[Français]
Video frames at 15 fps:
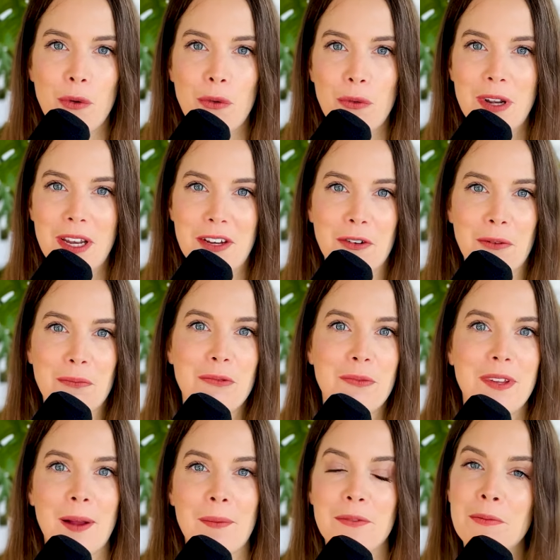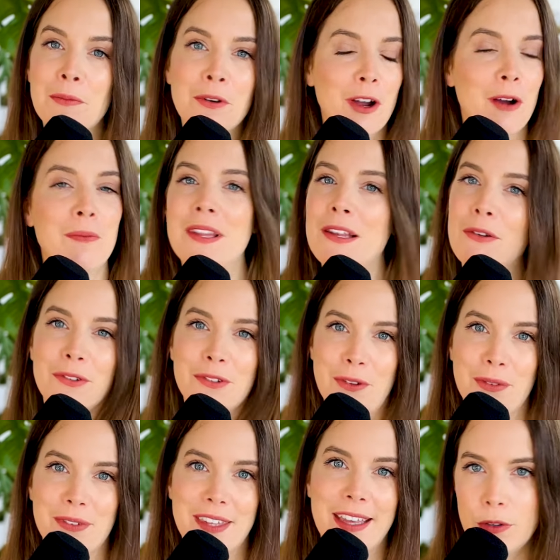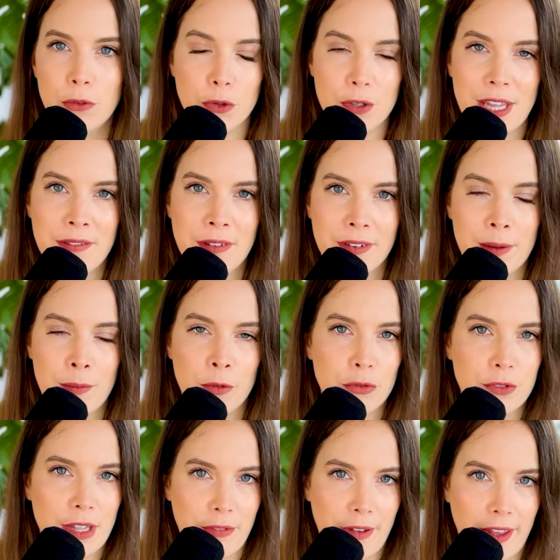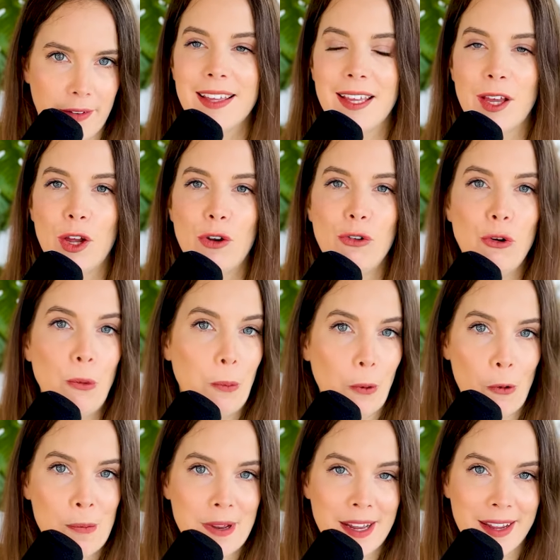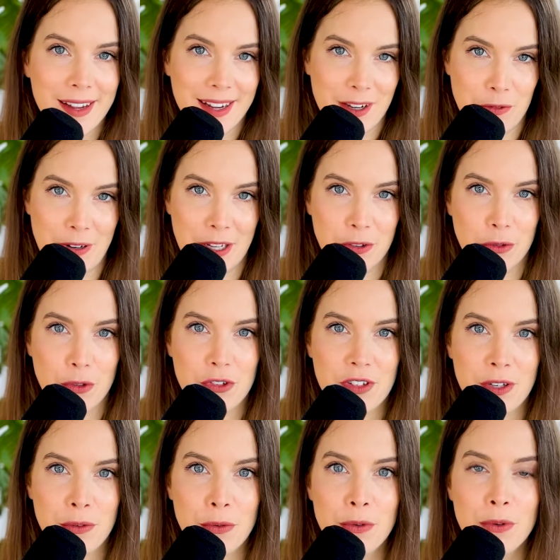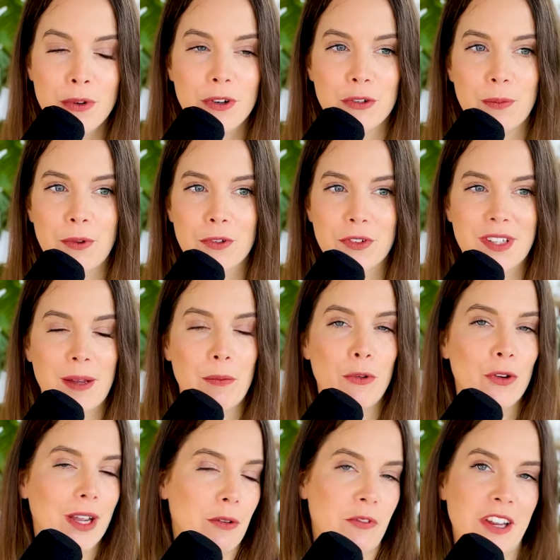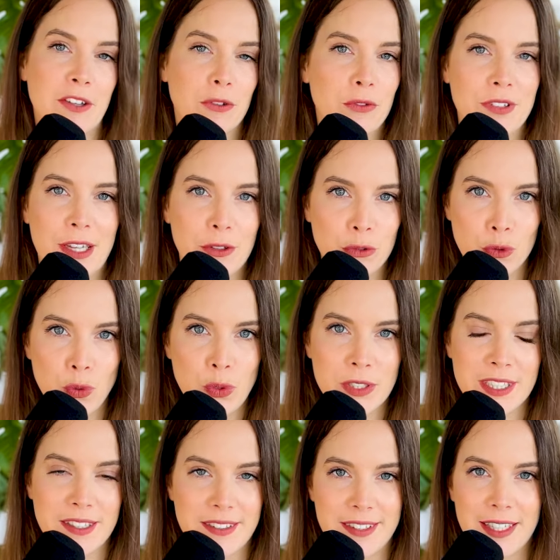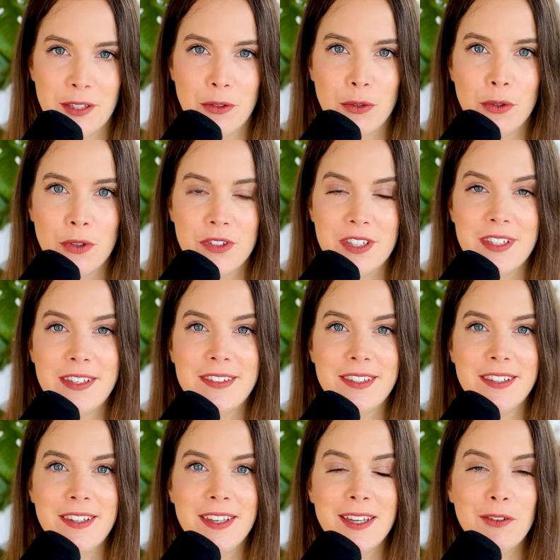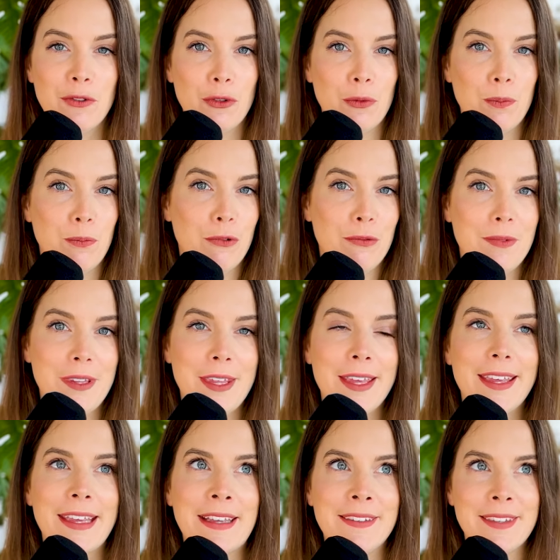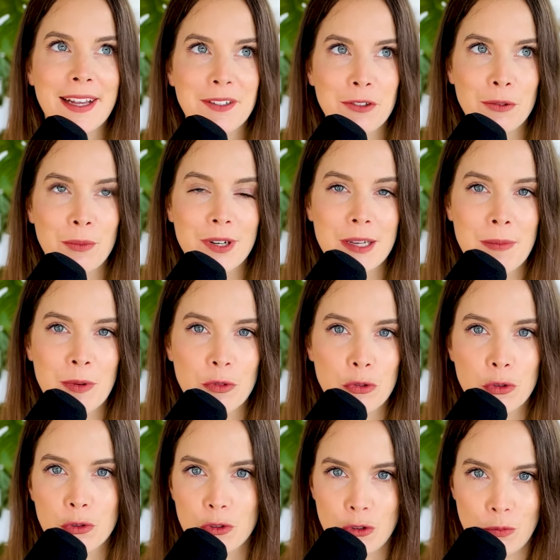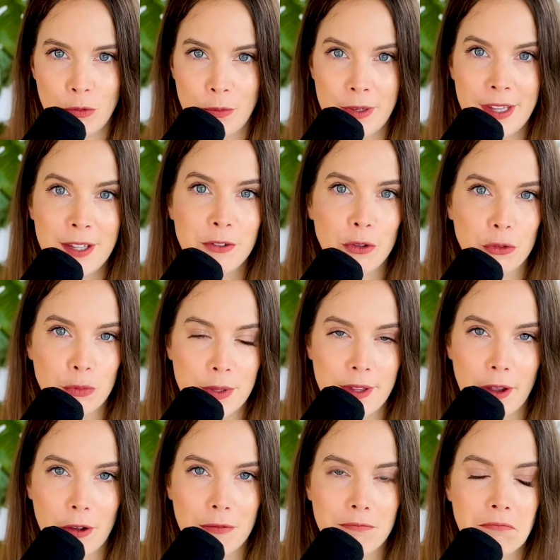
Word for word: où les gens publiaient un petit peu comme ils le sentaient. Donc il y avait vraiment tout à faire. Le premier réflexe que j'ai eu, je pense que c'est un peu le réflexe qu'on a tous, c'est que j'ai décidé de publier exactement les mêmes choses que j'ai publiées sur Twitter.